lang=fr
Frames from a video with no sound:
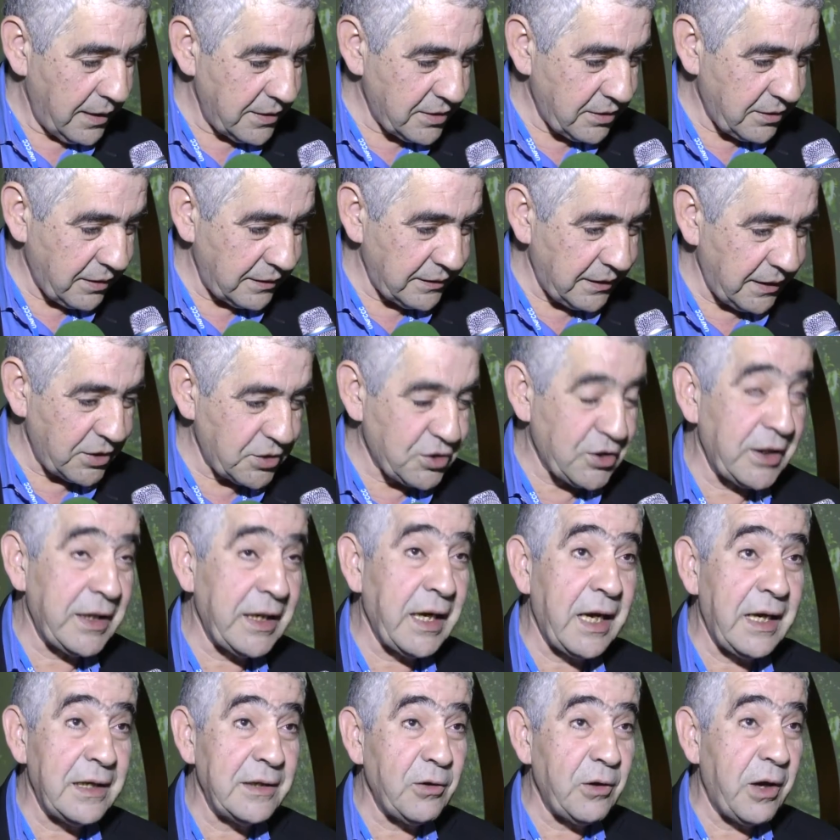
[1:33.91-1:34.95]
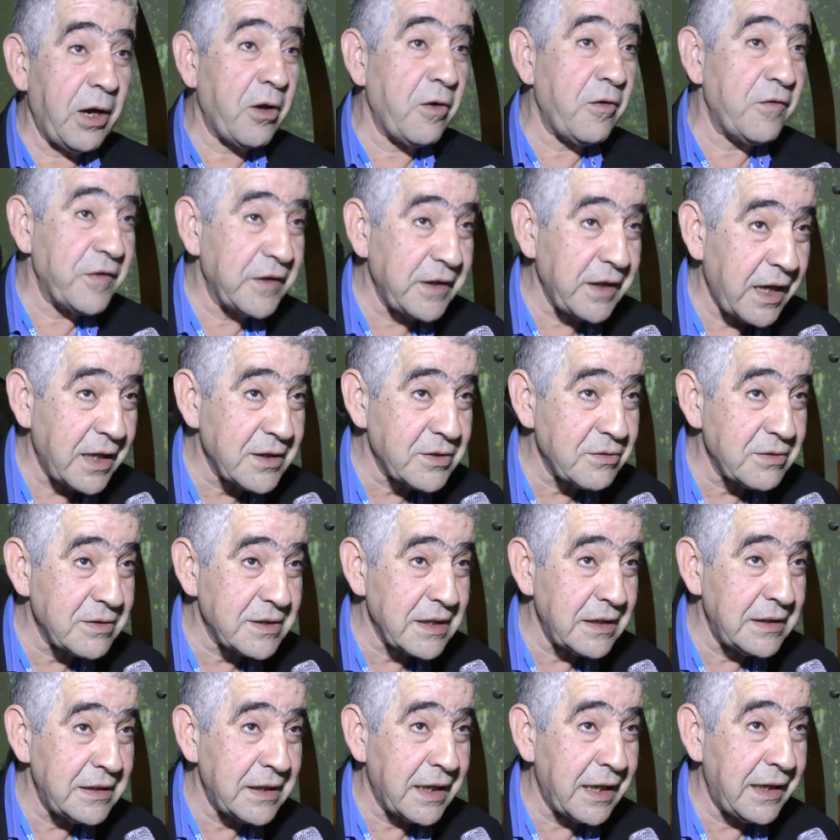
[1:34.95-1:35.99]
secrétaire général de la Confédération
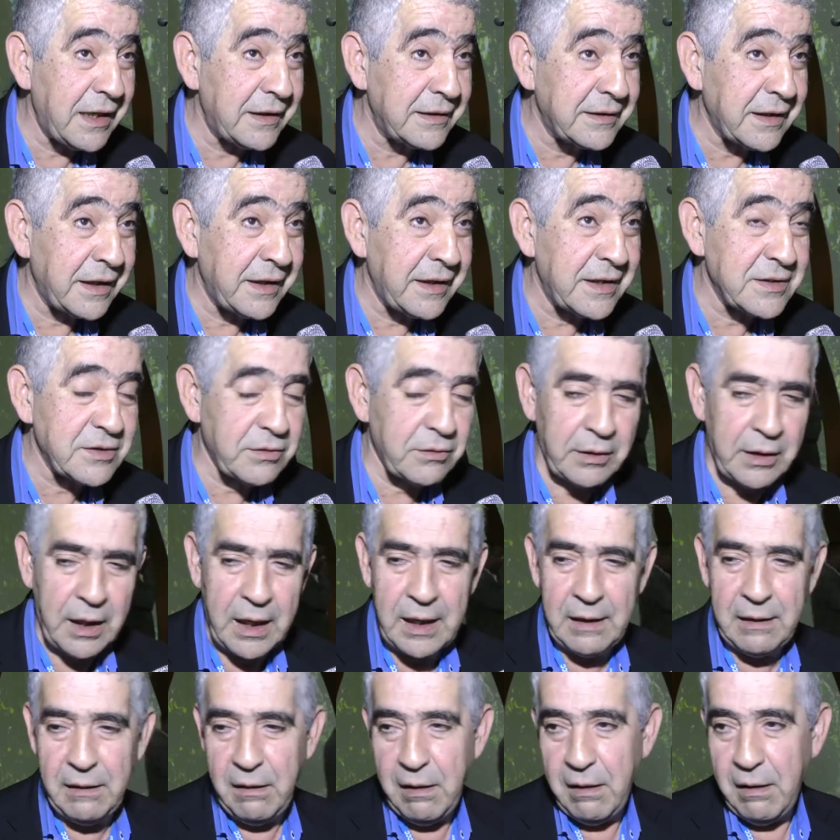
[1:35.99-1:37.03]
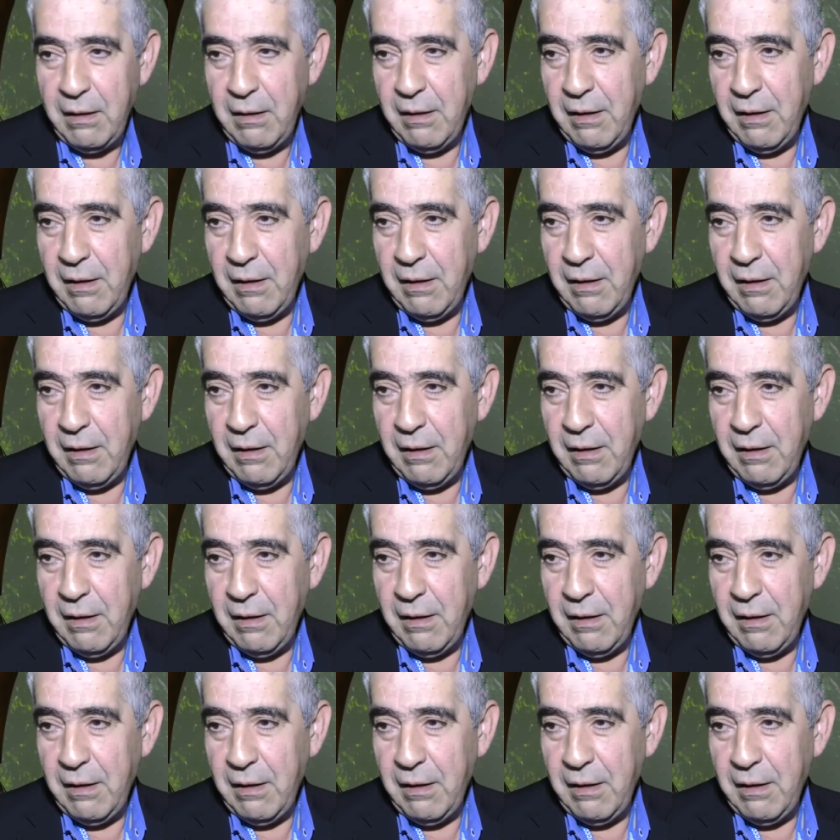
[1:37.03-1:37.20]
syndicale internationale,